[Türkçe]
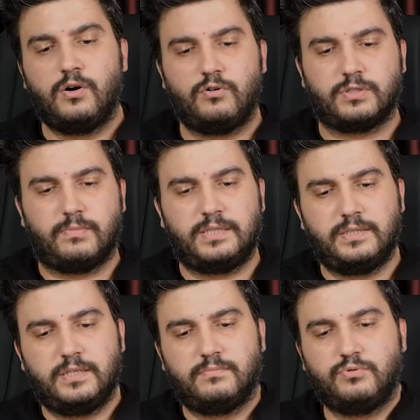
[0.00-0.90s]
o zaman
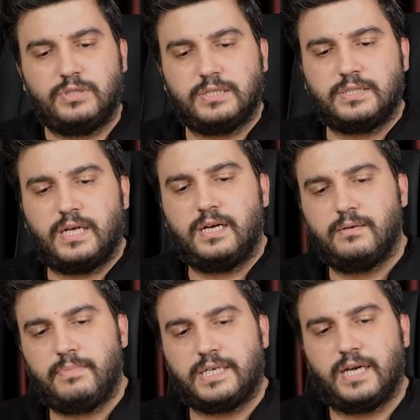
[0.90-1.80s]
bu cihazı da
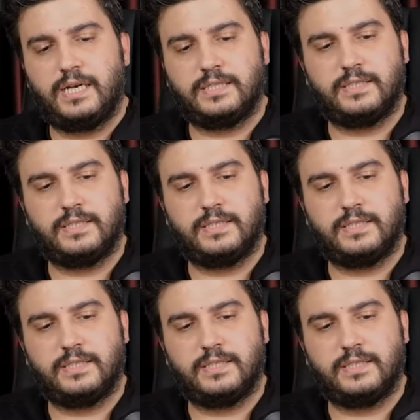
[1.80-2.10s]
pekala